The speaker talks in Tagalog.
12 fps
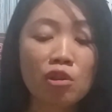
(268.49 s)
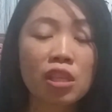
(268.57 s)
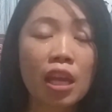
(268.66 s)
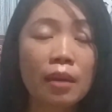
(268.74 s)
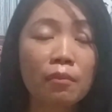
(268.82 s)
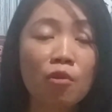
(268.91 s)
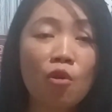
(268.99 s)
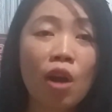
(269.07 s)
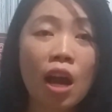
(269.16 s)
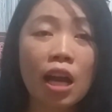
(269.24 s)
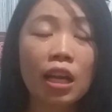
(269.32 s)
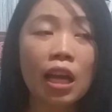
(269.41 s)
sa
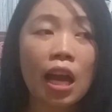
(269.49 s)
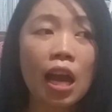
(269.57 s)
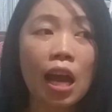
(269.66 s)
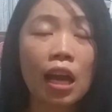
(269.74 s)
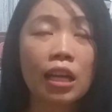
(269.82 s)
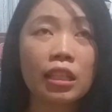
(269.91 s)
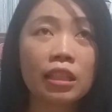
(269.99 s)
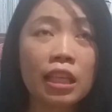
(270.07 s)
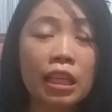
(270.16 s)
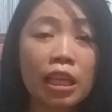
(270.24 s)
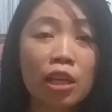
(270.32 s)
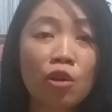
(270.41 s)
imuhang nga
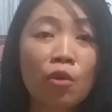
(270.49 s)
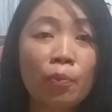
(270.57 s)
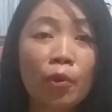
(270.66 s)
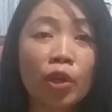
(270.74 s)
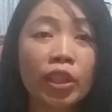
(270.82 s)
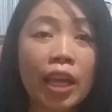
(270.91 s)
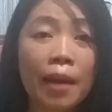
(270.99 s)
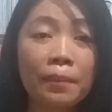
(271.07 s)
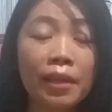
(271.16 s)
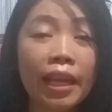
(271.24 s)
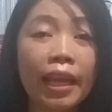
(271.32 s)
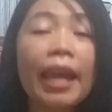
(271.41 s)
dili
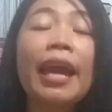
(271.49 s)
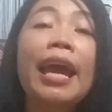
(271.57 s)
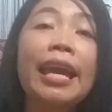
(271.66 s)
komportable